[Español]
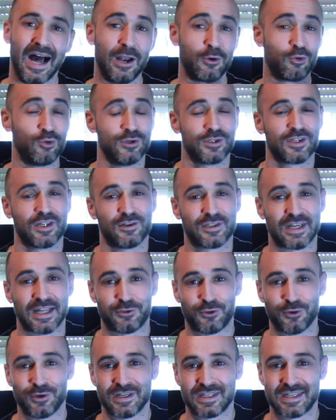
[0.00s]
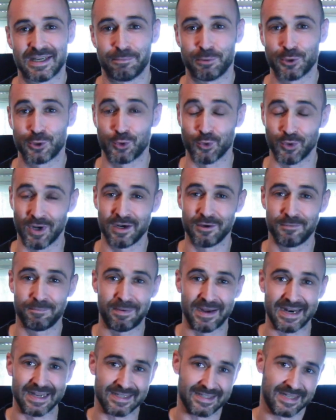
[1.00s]
Algunos de los actores que postularon
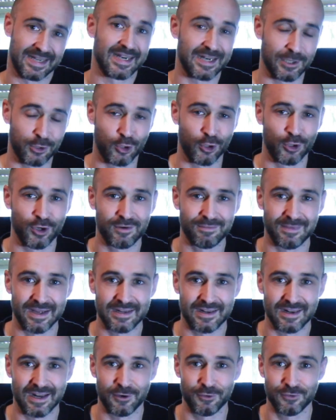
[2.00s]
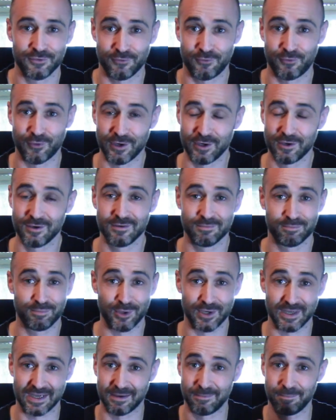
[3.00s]
para ser Connor McCloud fueron,
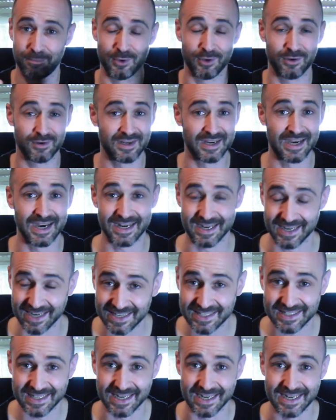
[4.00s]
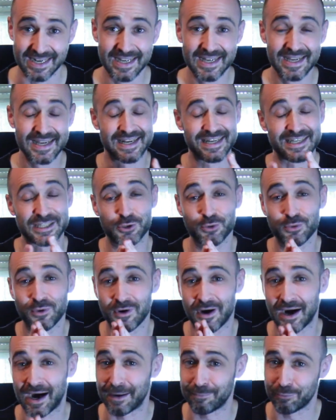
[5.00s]
por ejemplo, Carl Russell, que
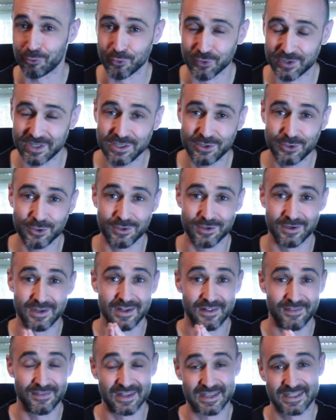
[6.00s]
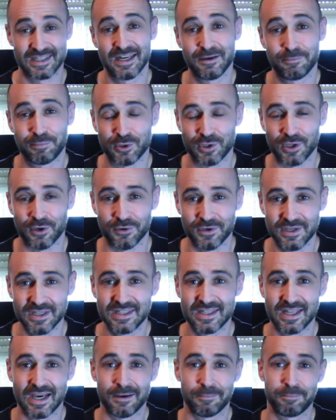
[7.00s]
estuvo a puntito de ser el
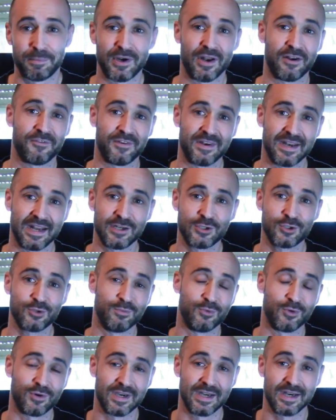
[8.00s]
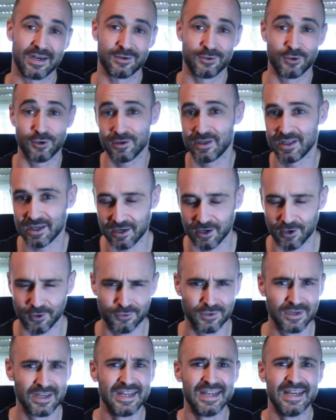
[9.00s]
protagonista, pero al final su mujer, Goldie
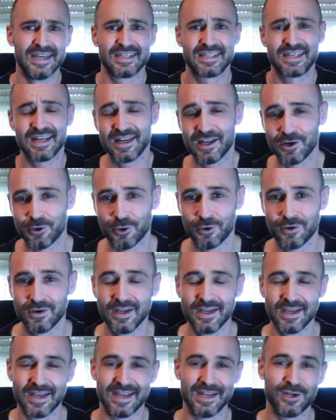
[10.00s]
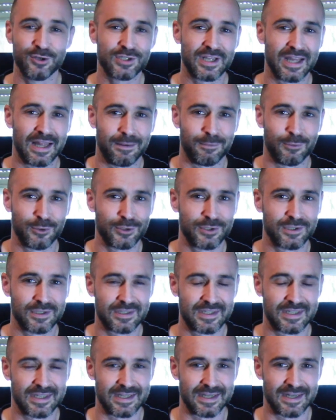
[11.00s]
Hawn, se negó y nos quedamos
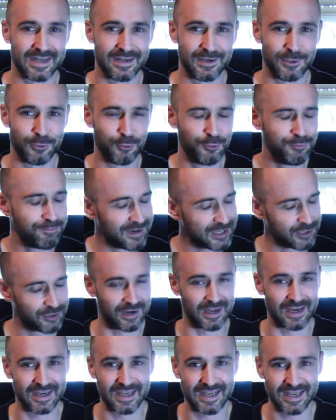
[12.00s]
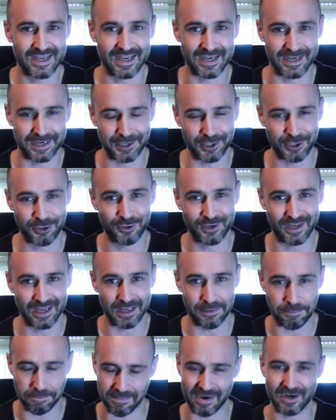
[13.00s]
sin un personaje que creo
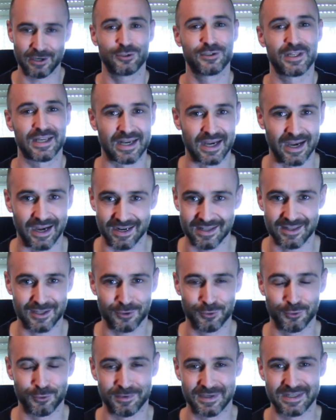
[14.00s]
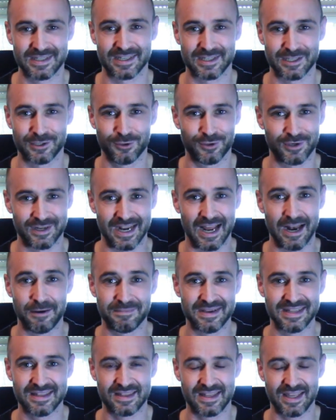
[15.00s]
que en manos de Kurt hubiese sido
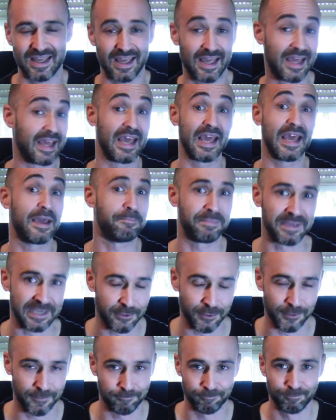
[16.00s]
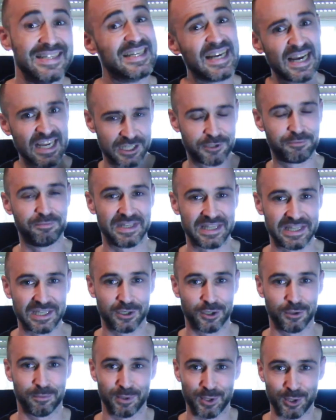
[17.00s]
realmente épico. Ya es
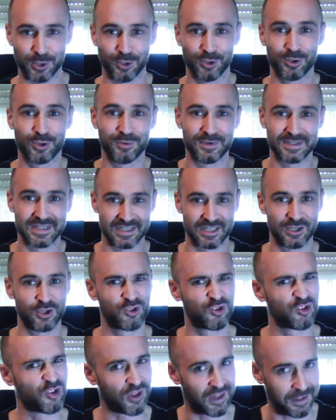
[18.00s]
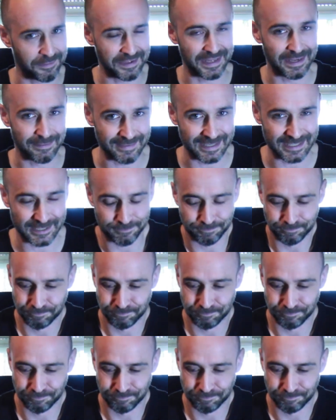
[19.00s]
mítico, pero creo que hubiese sido todavía más.